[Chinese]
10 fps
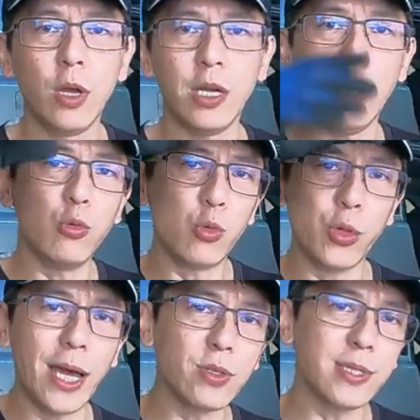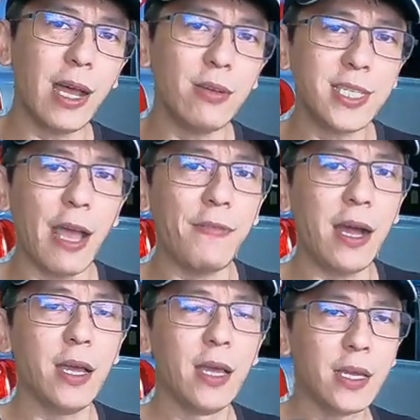仁武国道十号下方
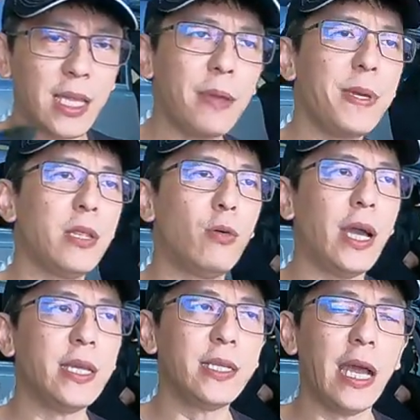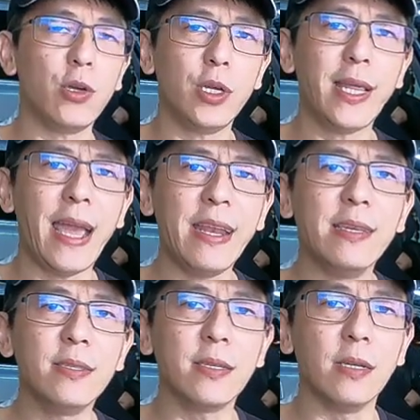那一边的话，应该有一台
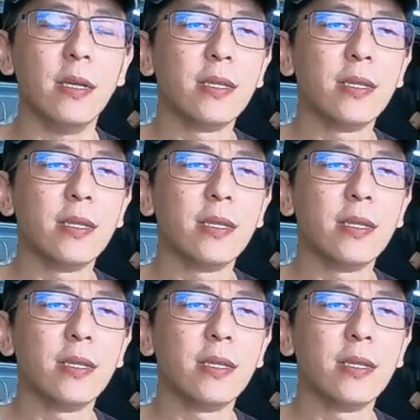Lancer。